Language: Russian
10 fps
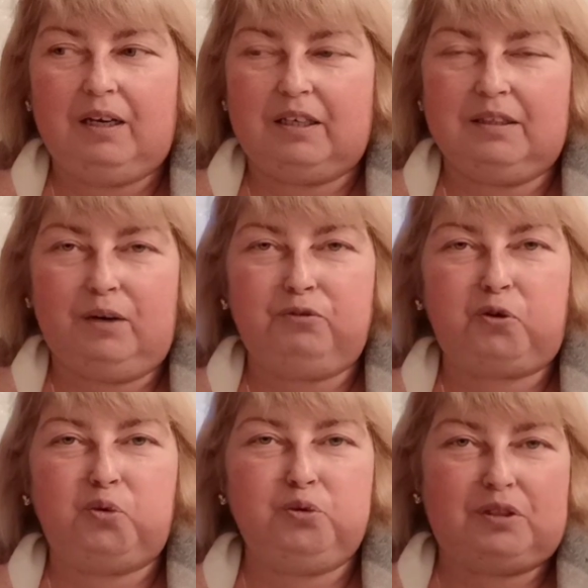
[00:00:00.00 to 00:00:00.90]
И на
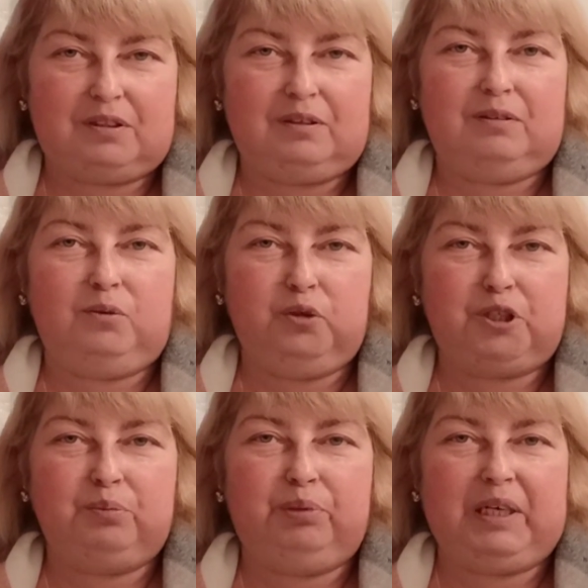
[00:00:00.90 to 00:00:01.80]
вкус
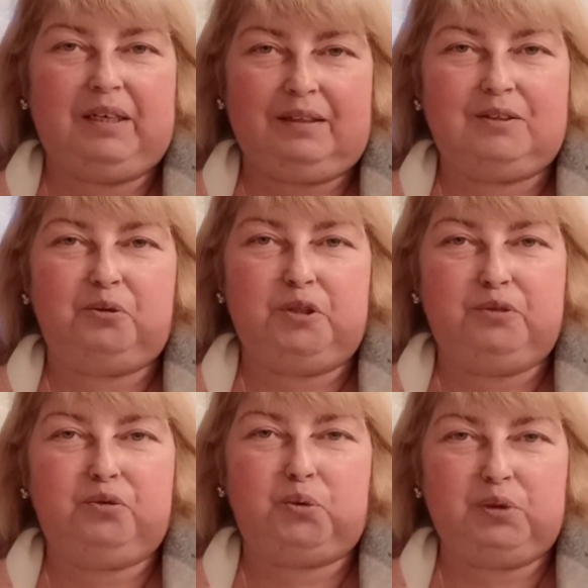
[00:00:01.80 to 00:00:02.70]
очень приятная,
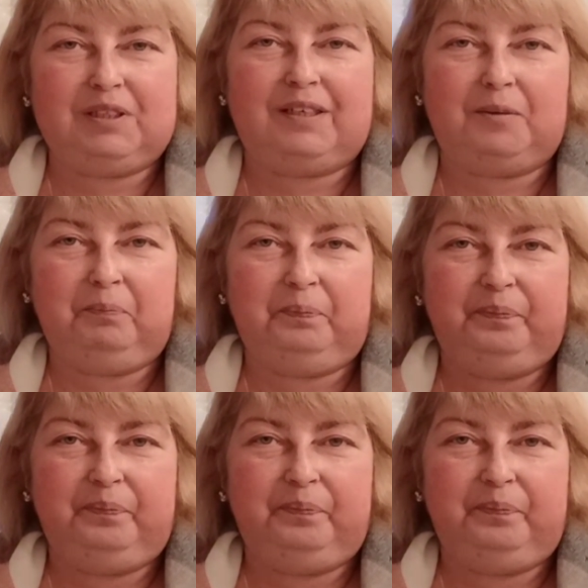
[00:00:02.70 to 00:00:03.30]
очень вкусная.